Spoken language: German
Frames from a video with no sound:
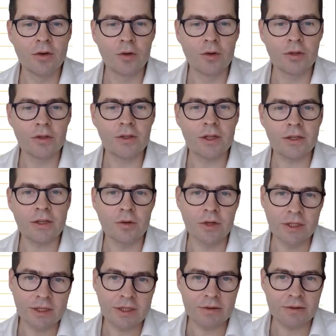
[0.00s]
und
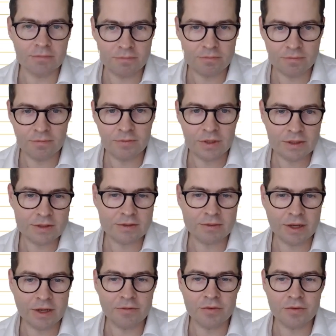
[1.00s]
natürlich dann jetzt
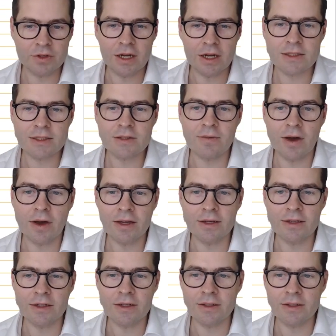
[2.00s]
eher für Tag 2
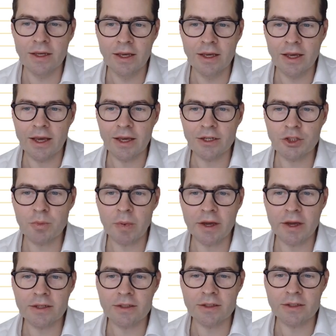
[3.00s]
dann
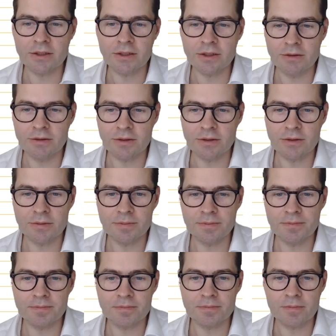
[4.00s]
entsprechende
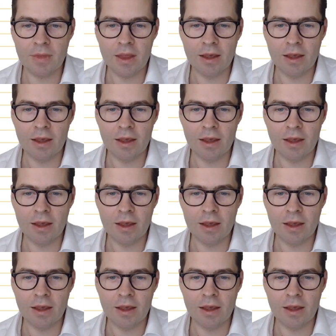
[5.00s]
ähm,